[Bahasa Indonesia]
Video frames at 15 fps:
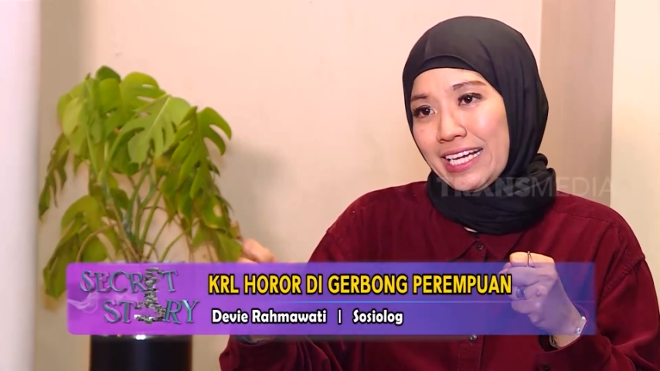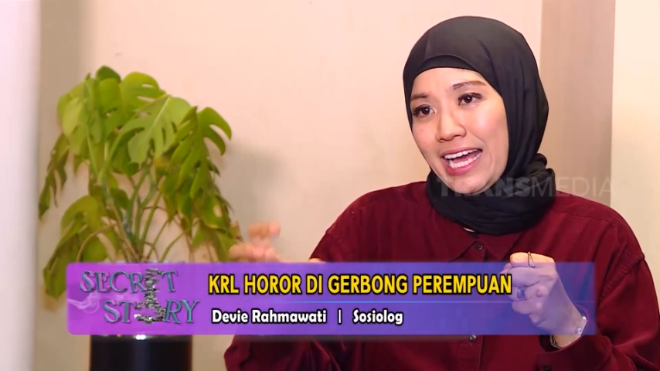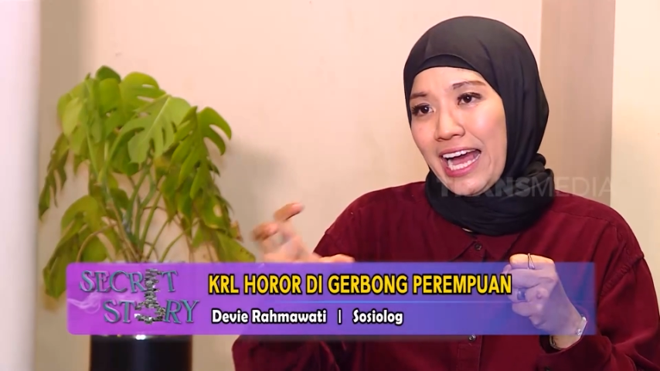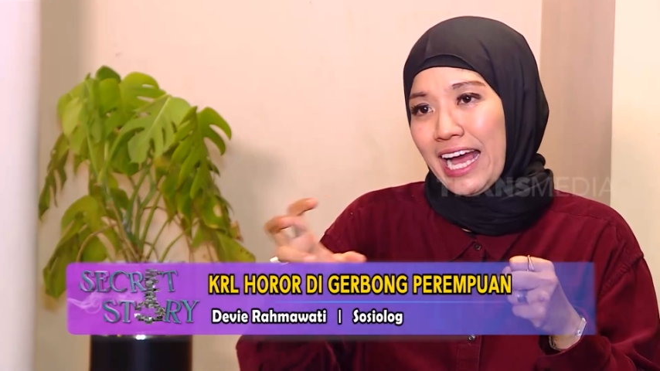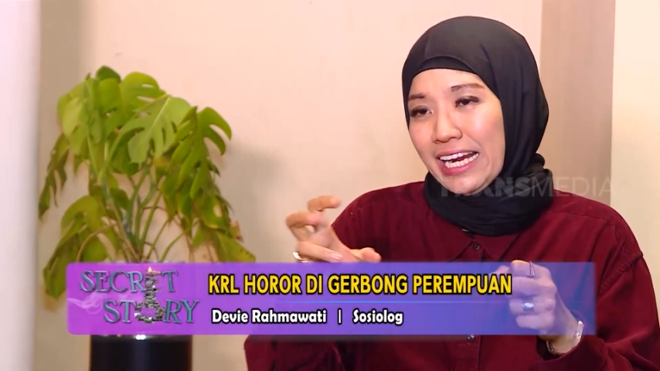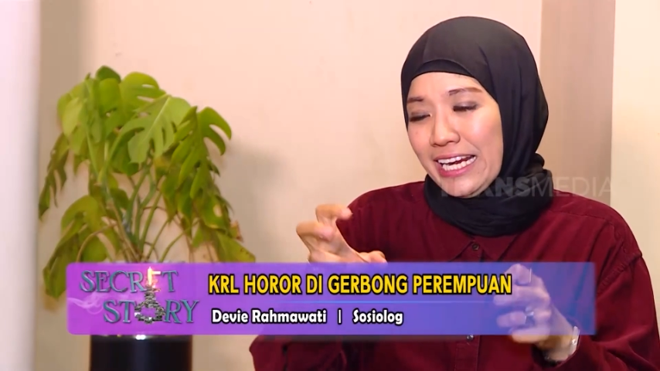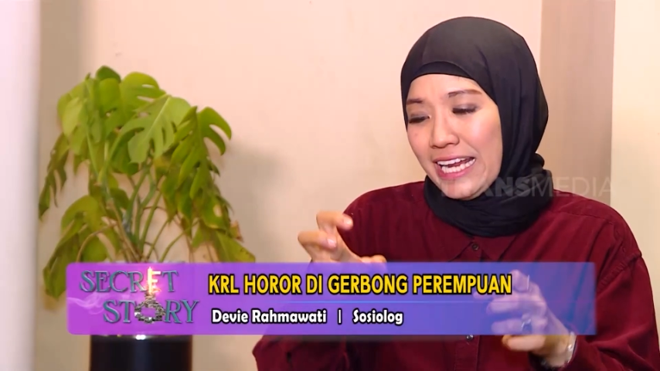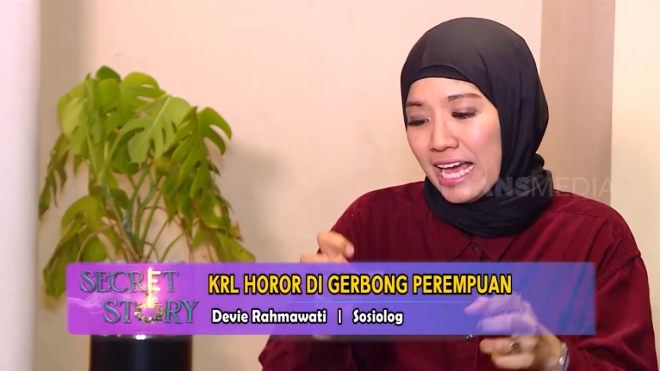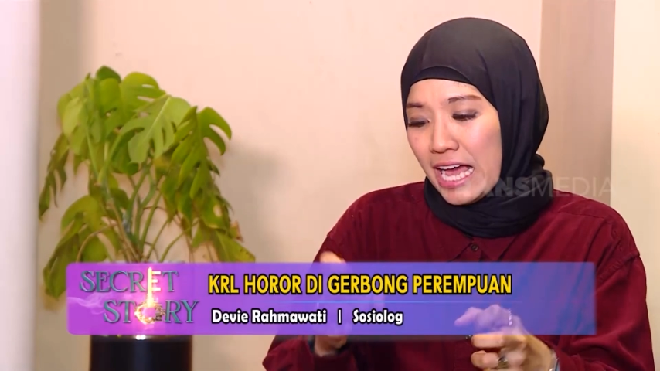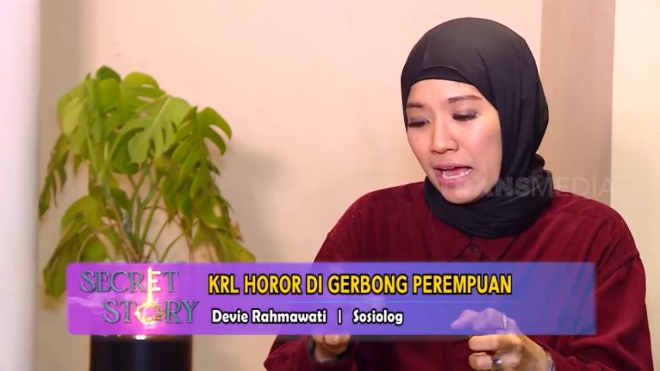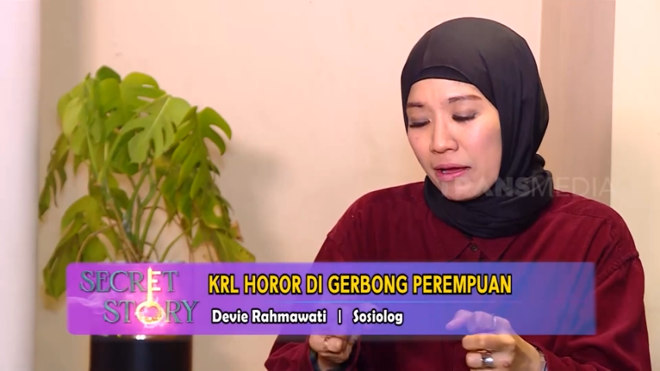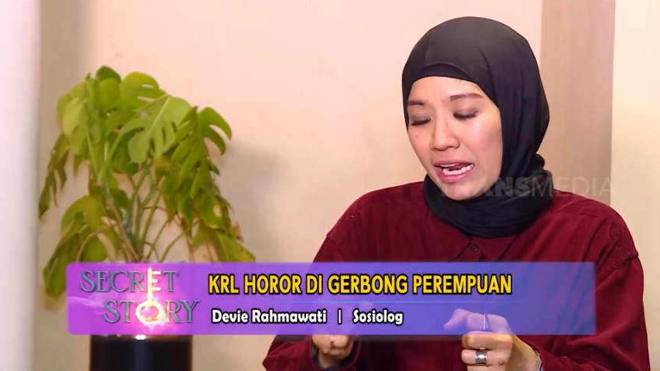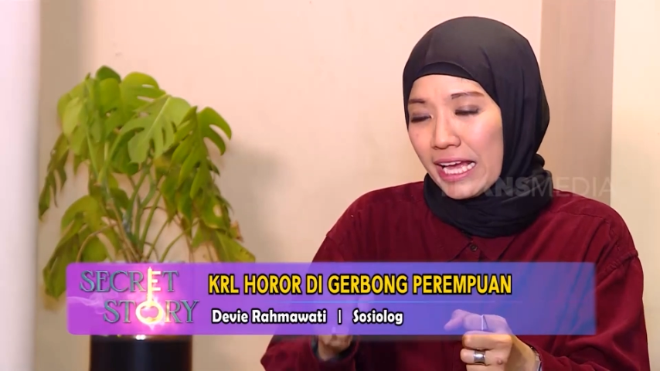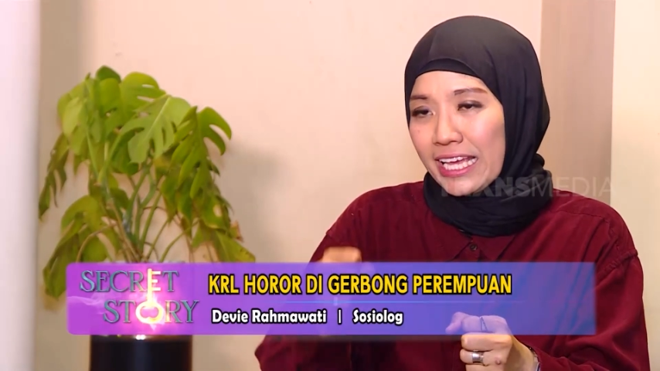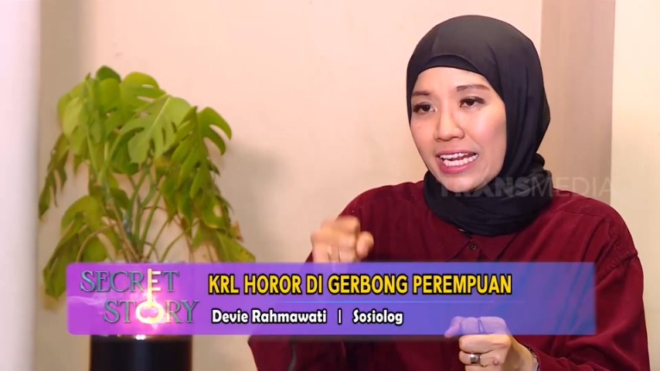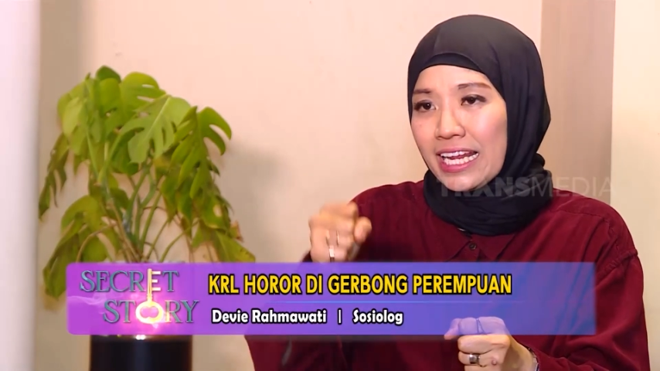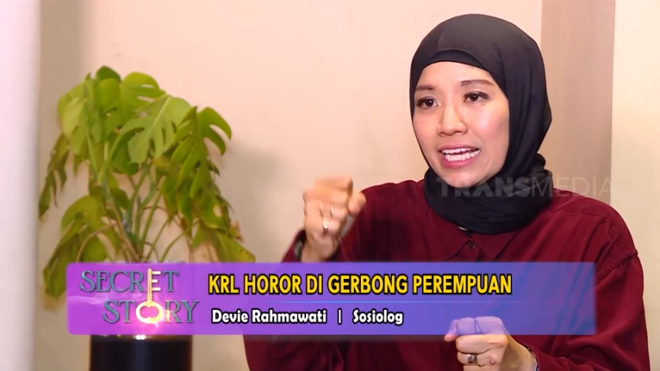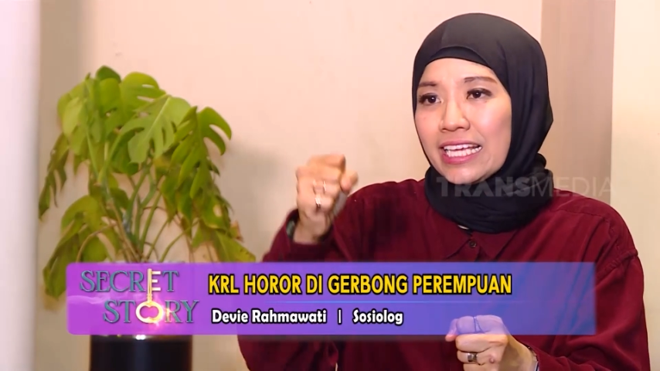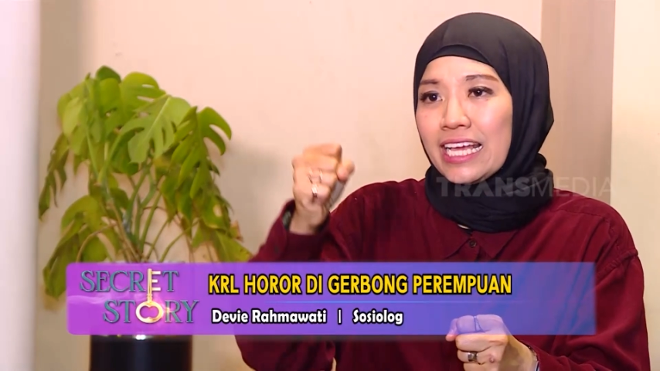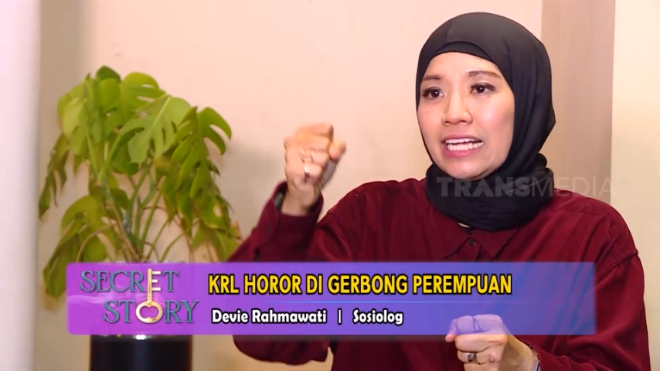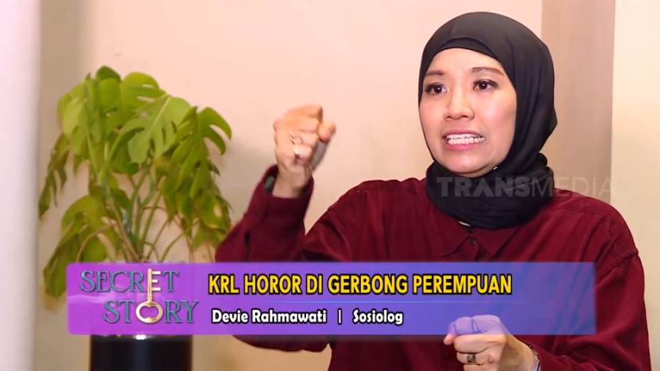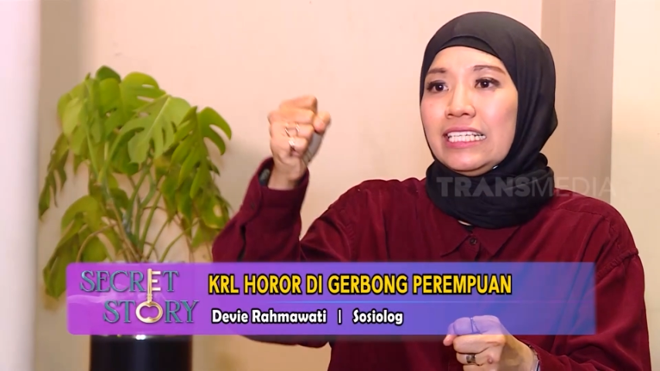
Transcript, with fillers: Ada laki-laki yang